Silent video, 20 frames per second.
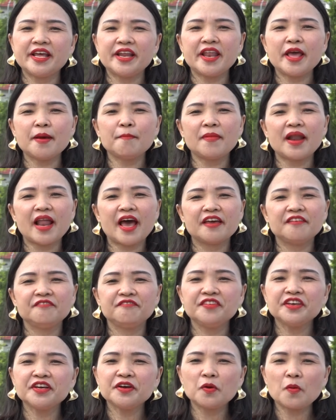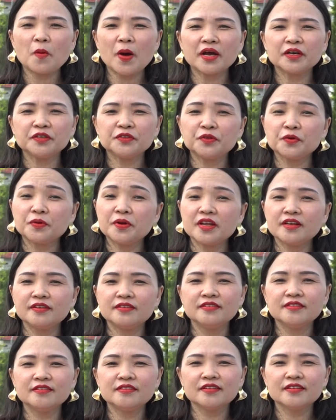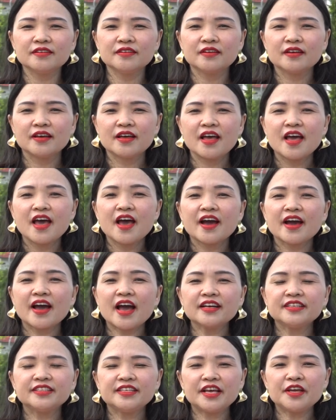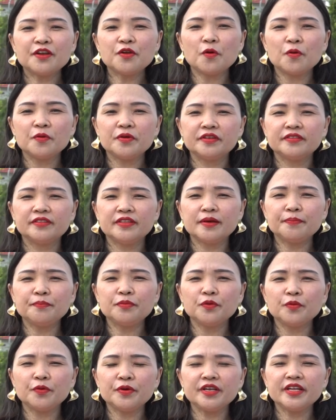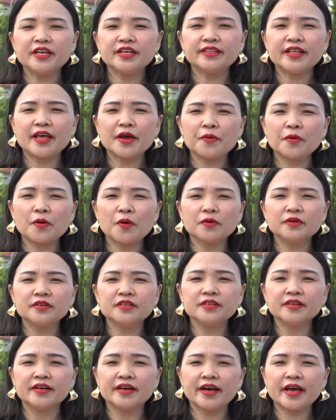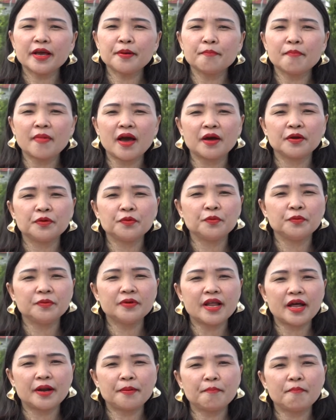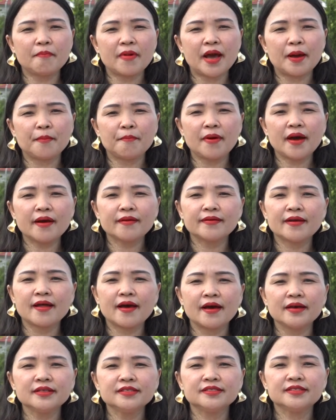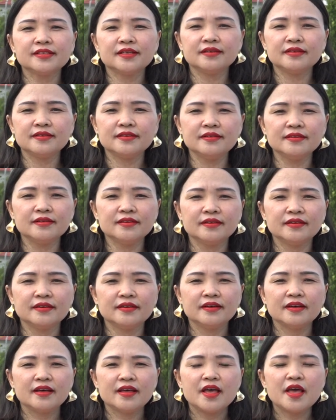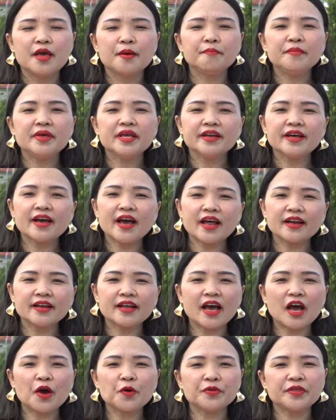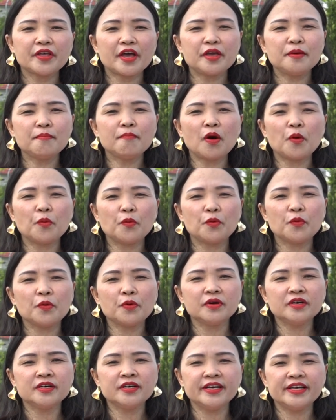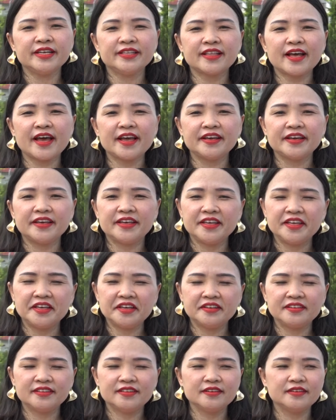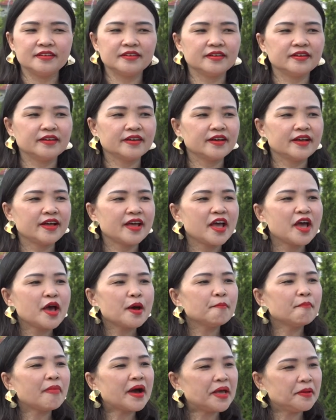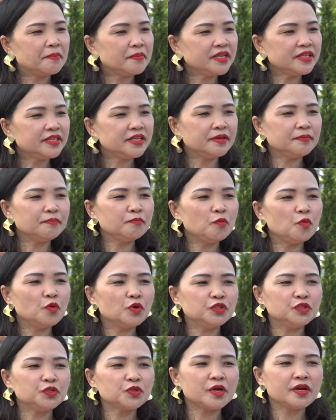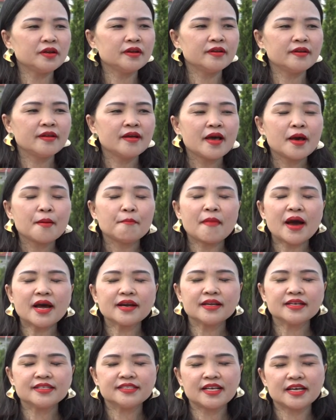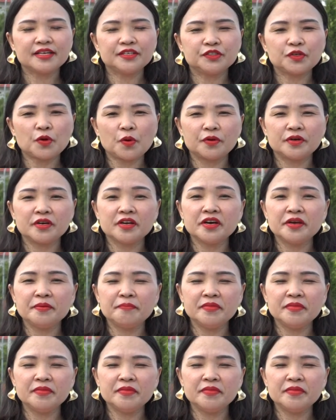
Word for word: để đem lại vinh quang cho đất nước. Các chế độ tiếp nối đi theo con đường cách mạng đúng đắn mà bác đã dẫn đường, biến khát khao cháy bỏng của người thành hiện thực. 79 mùa xuân, bác đã dành trọn đời